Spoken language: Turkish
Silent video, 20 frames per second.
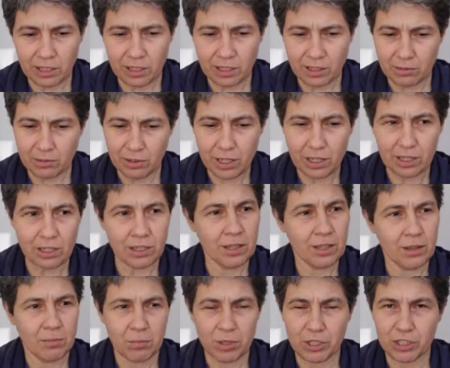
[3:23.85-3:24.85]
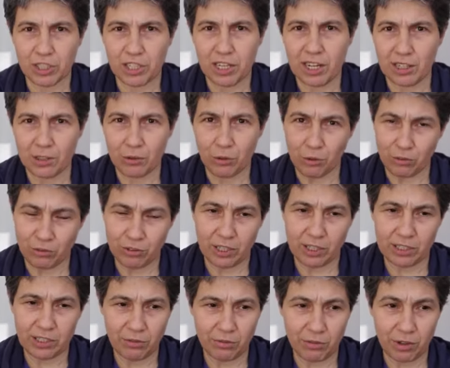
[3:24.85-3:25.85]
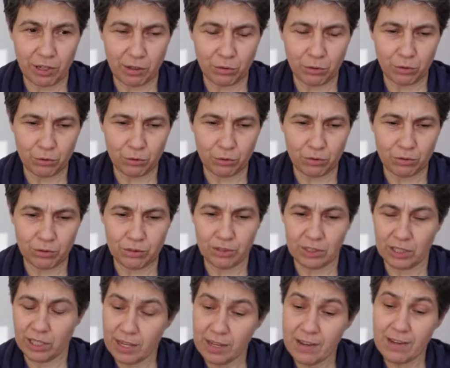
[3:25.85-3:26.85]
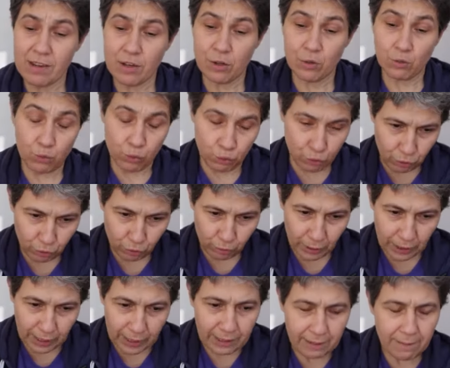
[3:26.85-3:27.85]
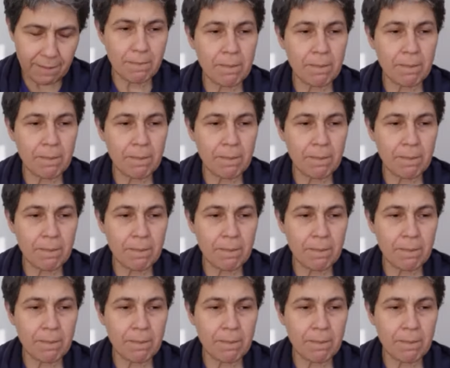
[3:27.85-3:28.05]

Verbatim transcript: Ah vah başka yerde olsaydık farklı olurdu diye düşünmeyin.